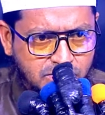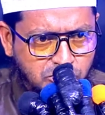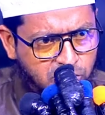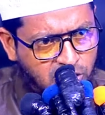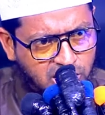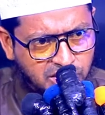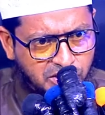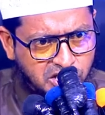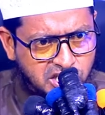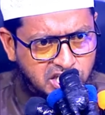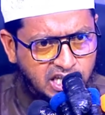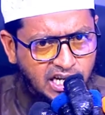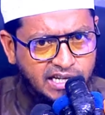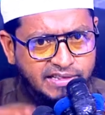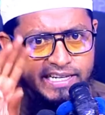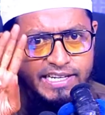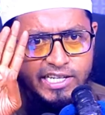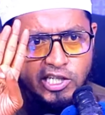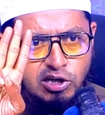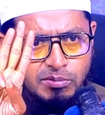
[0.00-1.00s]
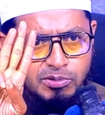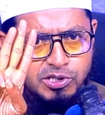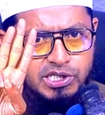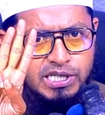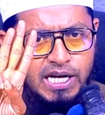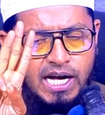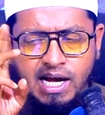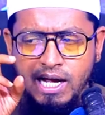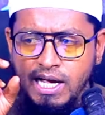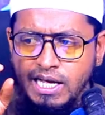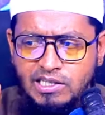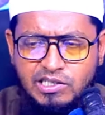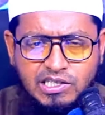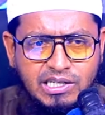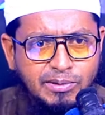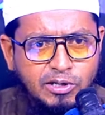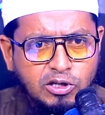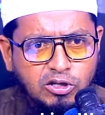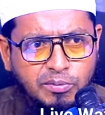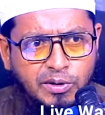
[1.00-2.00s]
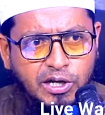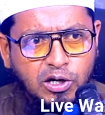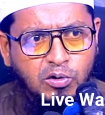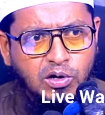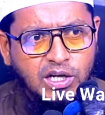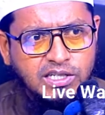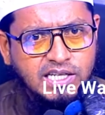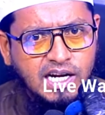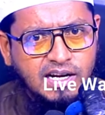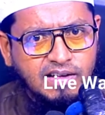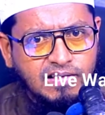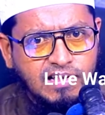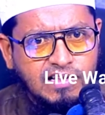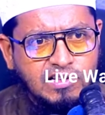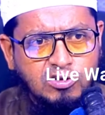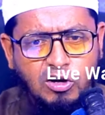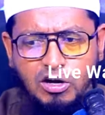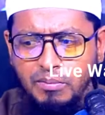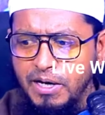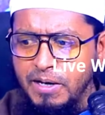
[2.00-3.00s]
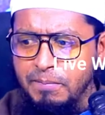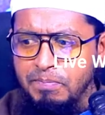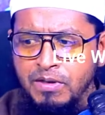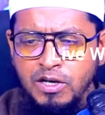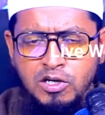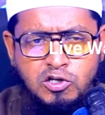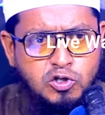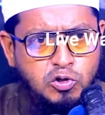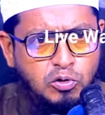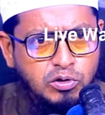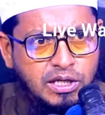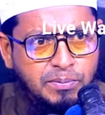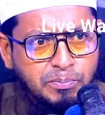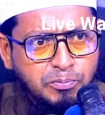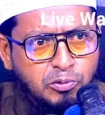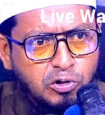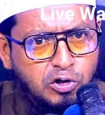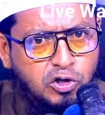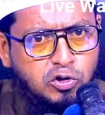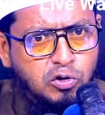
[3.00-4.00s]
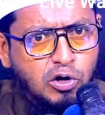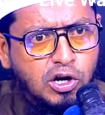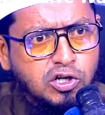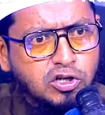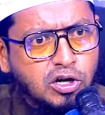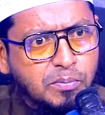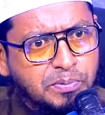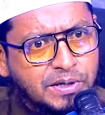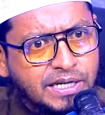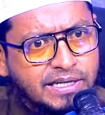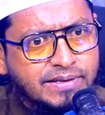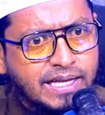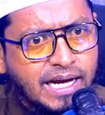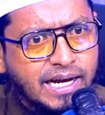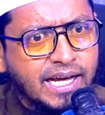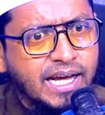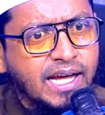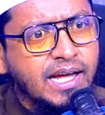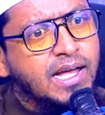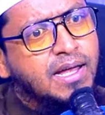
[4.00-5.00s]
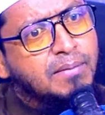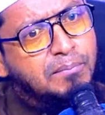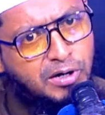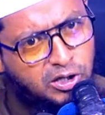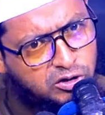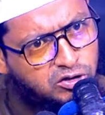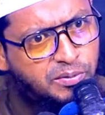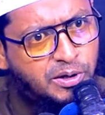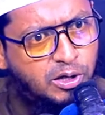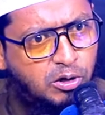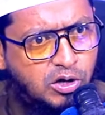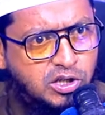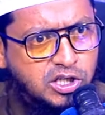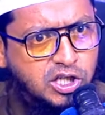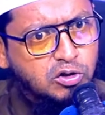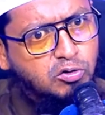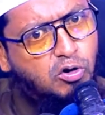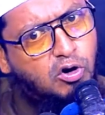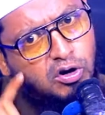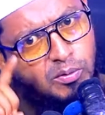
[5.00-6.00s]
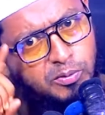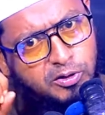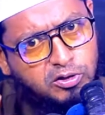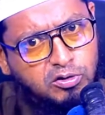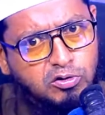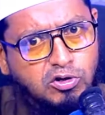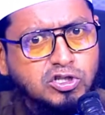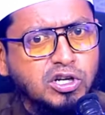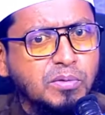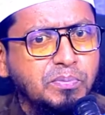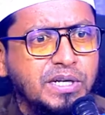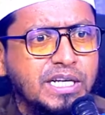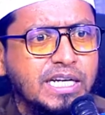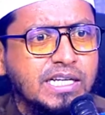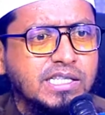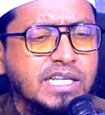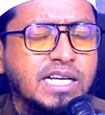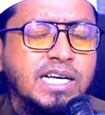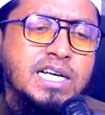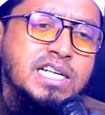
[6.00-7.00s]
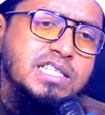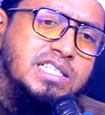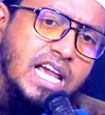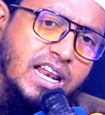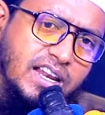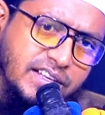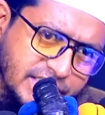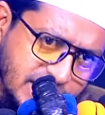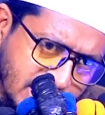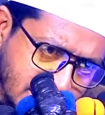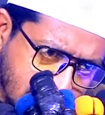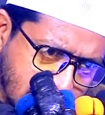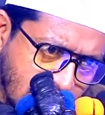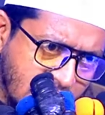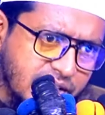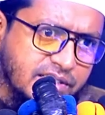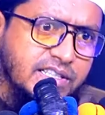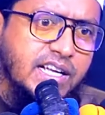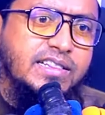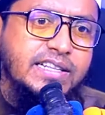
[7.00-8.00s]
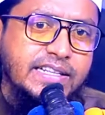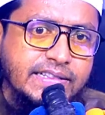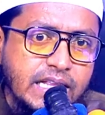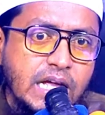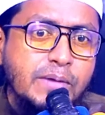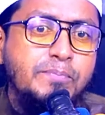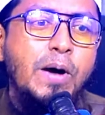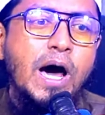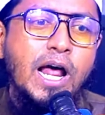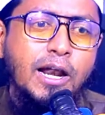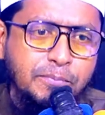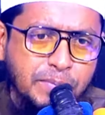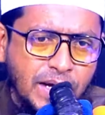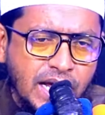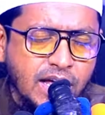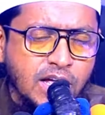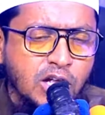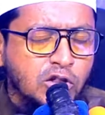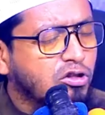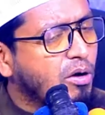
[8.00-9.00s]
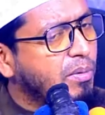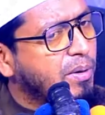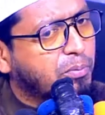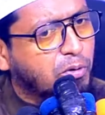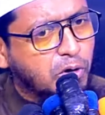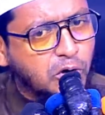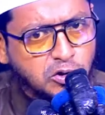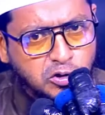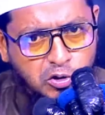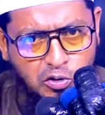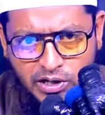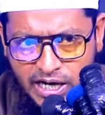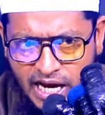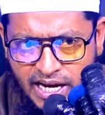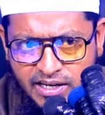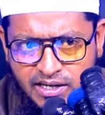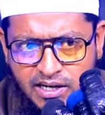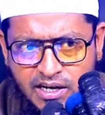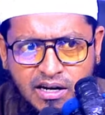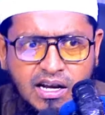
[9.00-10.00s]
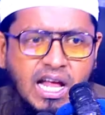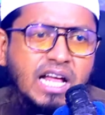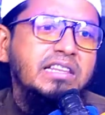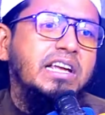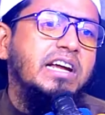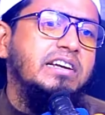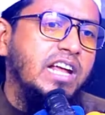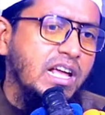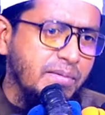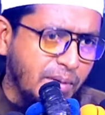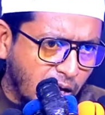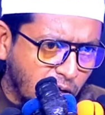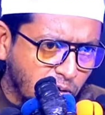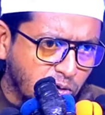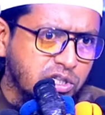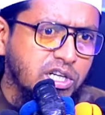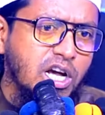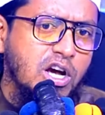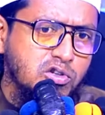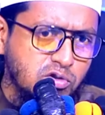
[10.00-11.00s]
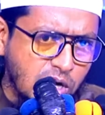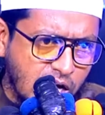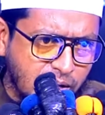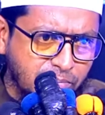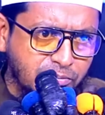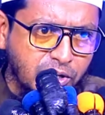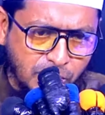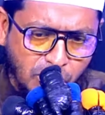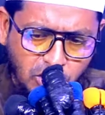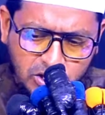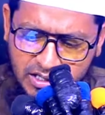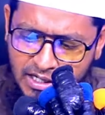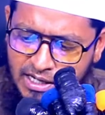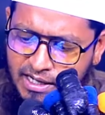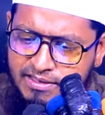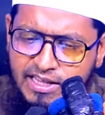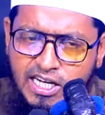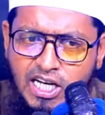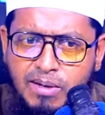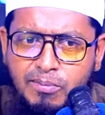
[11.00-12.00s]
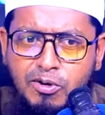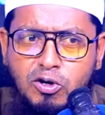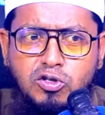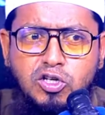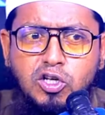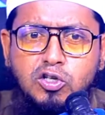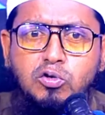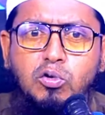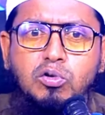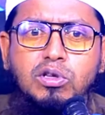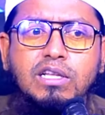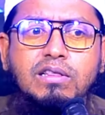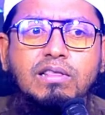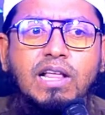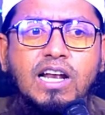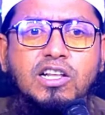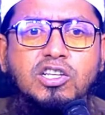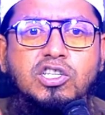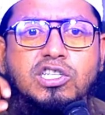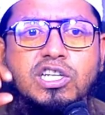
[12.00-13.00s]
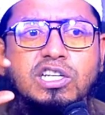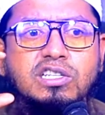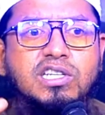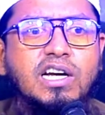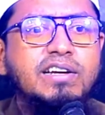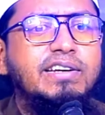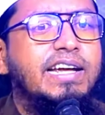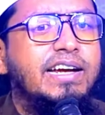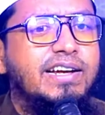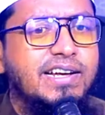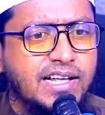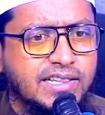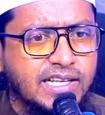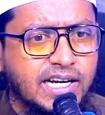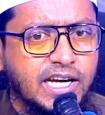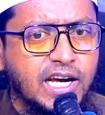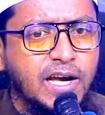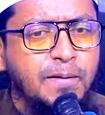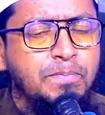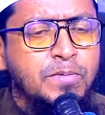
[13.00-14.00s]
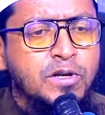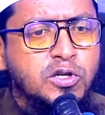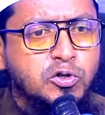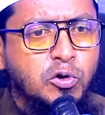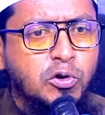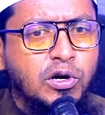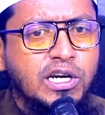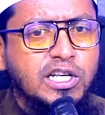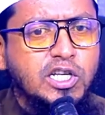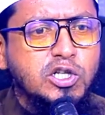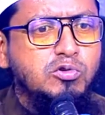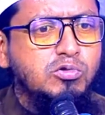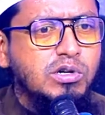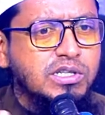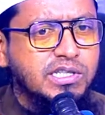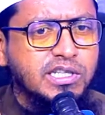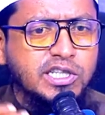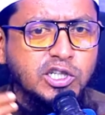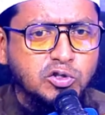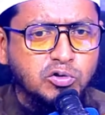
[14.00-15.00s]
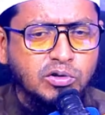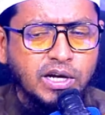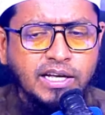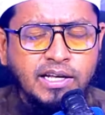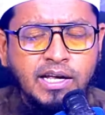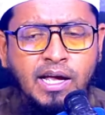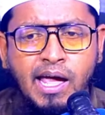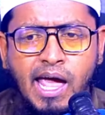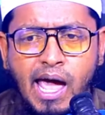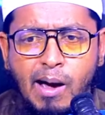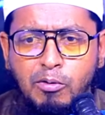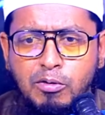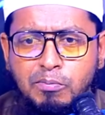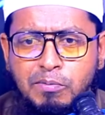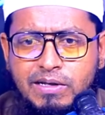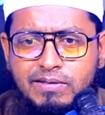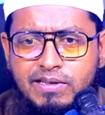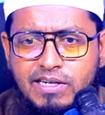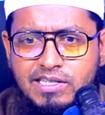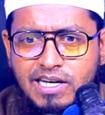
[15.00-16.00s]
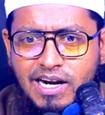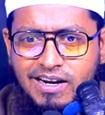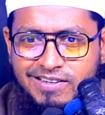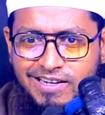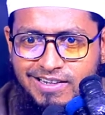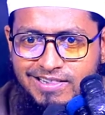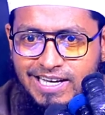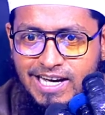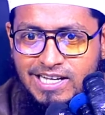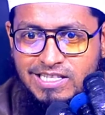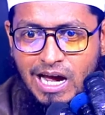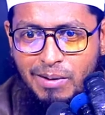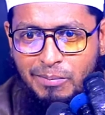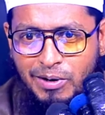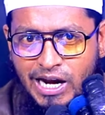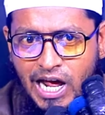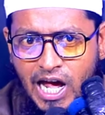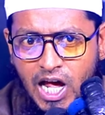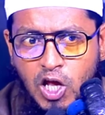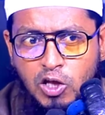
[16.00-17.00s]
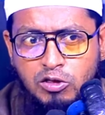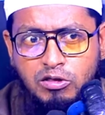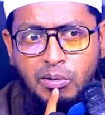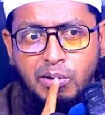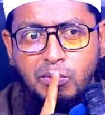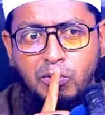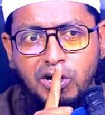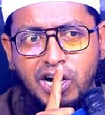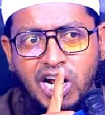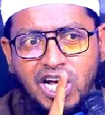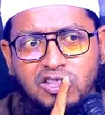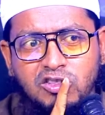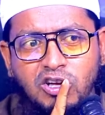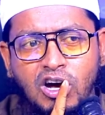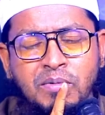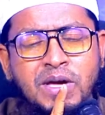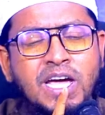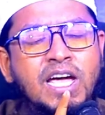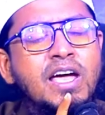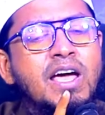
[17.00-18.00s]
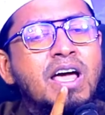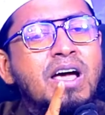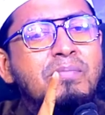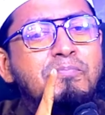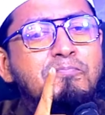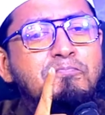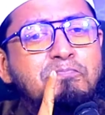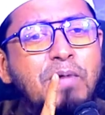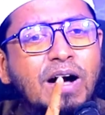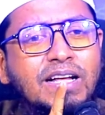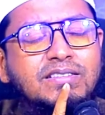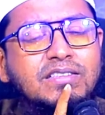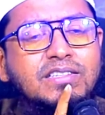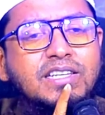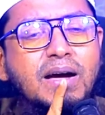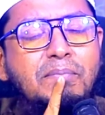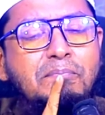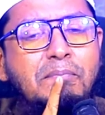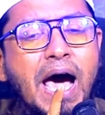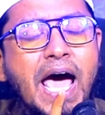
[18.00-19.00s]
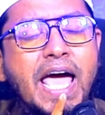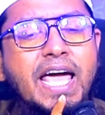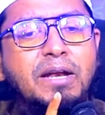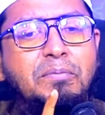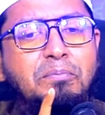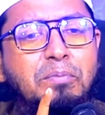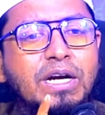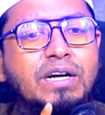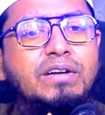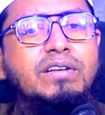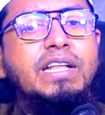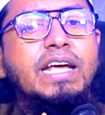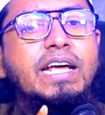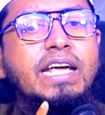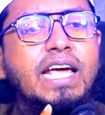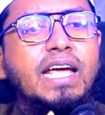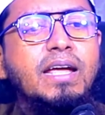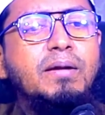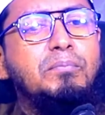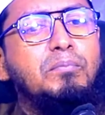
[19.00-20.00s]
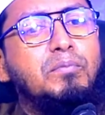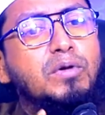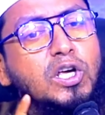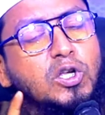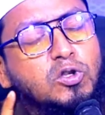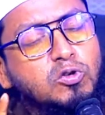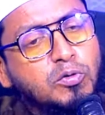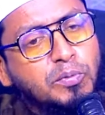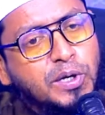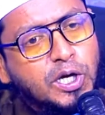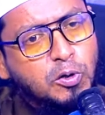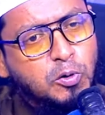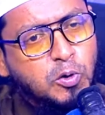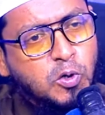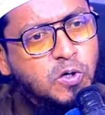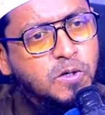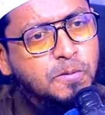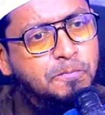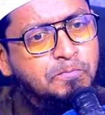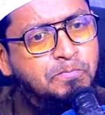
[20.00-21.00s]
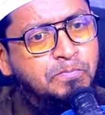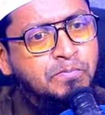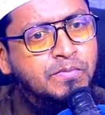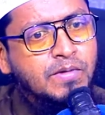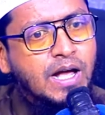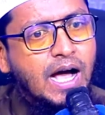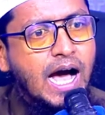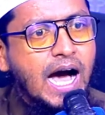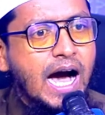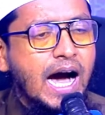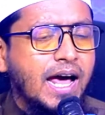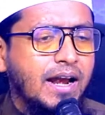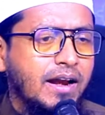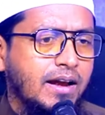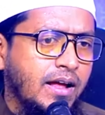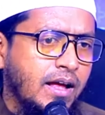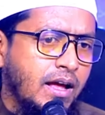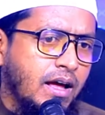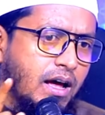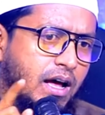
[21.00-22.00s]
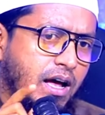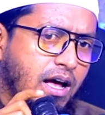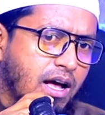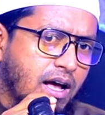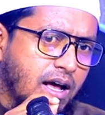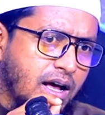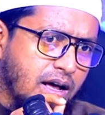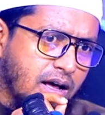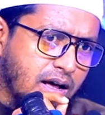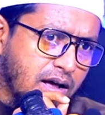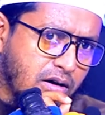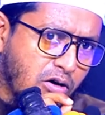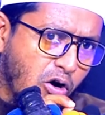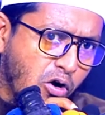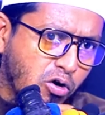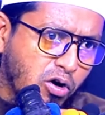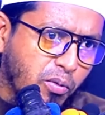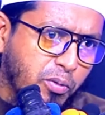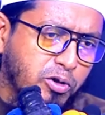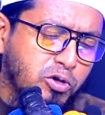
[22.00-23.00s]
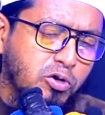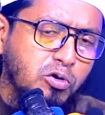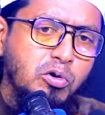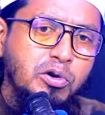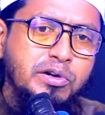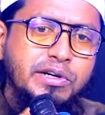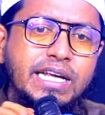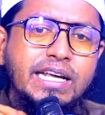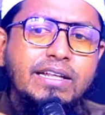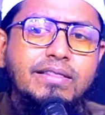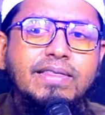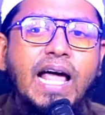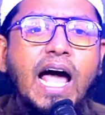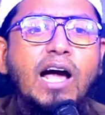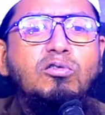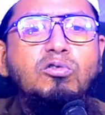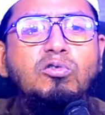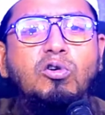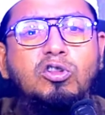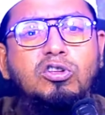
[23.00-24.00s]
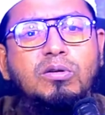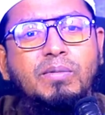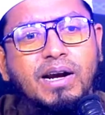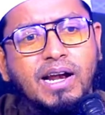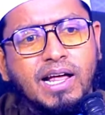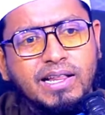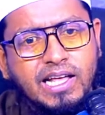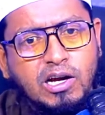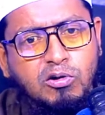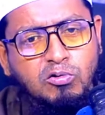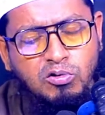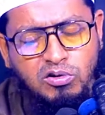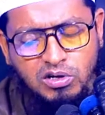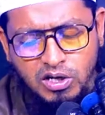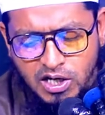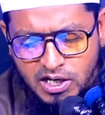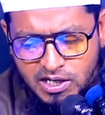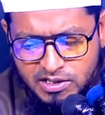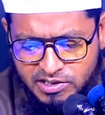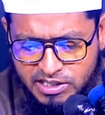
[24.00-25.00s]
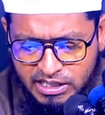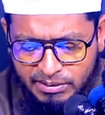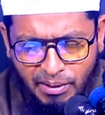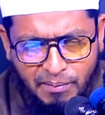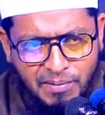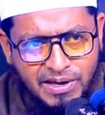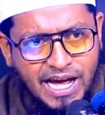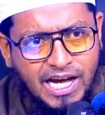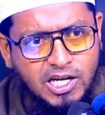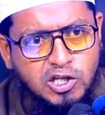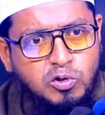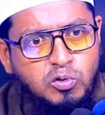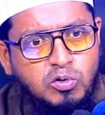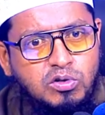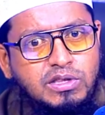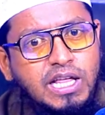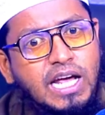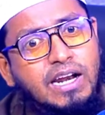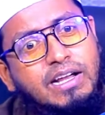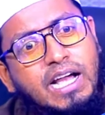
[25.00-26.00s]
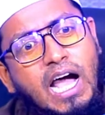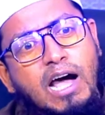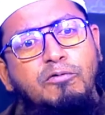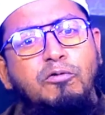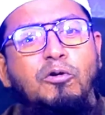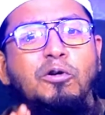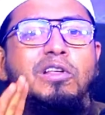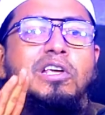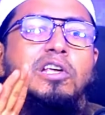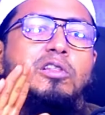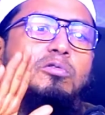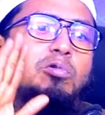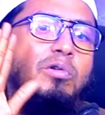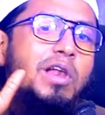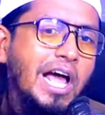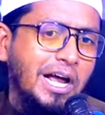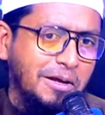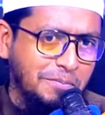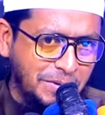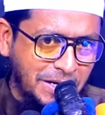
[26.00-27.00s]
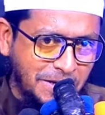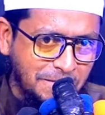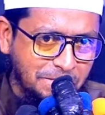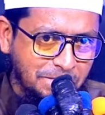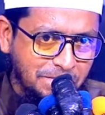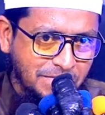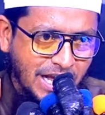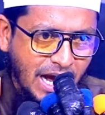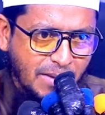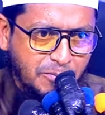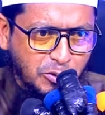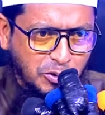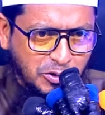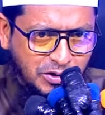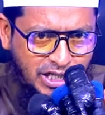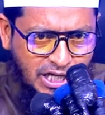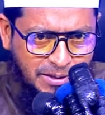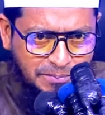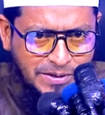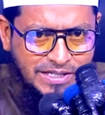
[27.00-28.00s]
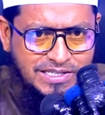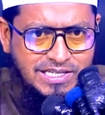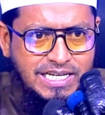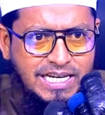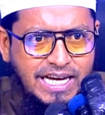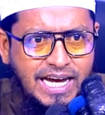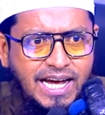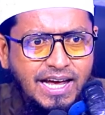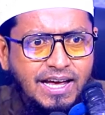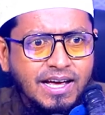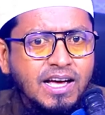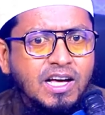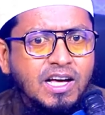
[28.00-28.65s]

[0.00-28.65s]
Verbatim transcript: বুঝাতে পেরেছি তাহলে তিনটি অবস্থা জীবিত বের হলে জানাজা দিতে হবে যদি পুরো শরীর সব ঠিক থাকে মৃত বের হয়েছে কিন্তু অঙ্গ প্রত্যঙ্গ সব ঠিক আছে চাইলে জানাজা দিতে পারবে তবে প্রয়োজন নাই না দিয়ে এটাই ভালো অধিকাংশ আলেমদের মত তিন নম্বর হচ্ছে যদি তার স্ট্রাকচার ঠিক না থাকে শরীর কিছু আছে কিছু নাই এমন ব্যক্তির জানাজা দেওয়া যাবে না তবে মনে রাখতে হবে বাচ্চা মায়ের পেট থেকে মৃত বের হোক আর অঙ্গ প্রত্যঙ্গ ঠিক থাকুক অথবা না থাকুক যেভাবে আসুক তার কাফন কিন্তু লাগবে কাপড় দিয়ে পেঁচিয়ে